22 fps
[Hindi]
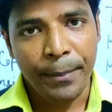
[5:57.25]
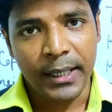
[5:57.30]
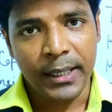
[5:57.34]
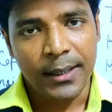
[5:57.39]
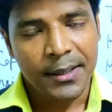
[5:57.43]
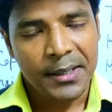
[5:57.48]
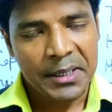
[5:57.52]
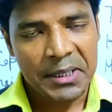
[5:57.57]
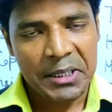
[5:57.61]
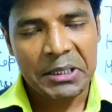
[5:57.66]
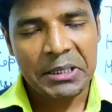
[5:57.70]

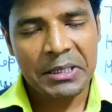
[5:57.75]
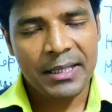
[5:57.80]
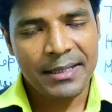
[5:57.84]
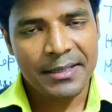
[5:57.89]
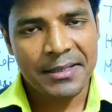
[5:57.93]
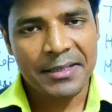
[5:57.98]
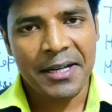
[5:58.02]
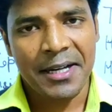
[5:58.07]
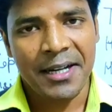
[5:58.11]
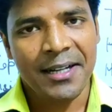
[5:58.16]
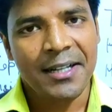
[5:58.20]
कॉपी
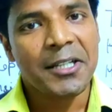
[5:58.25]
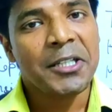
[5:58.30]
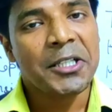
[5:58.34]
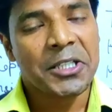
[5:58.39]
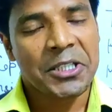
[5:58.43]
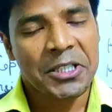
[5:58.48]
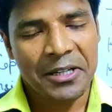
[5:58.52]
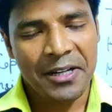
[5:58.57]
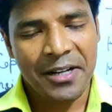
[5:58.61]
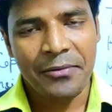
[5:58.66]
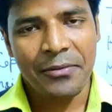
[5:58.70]
दिस इज
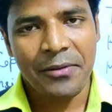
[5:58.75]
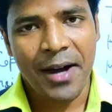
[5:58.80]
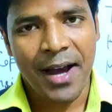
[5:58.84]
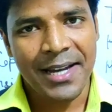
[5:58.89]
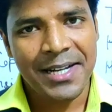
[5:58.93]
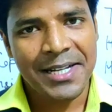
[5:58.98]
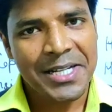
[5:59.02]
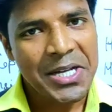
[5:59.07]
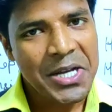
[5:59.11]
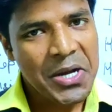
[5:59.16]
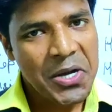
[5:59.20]
अ
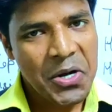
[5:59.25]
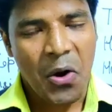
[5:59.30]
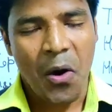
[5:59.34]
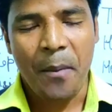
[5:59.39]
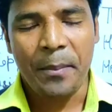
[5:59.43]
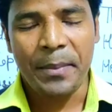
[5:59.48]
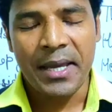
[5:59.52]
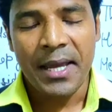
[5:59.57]
सर्टिफाइड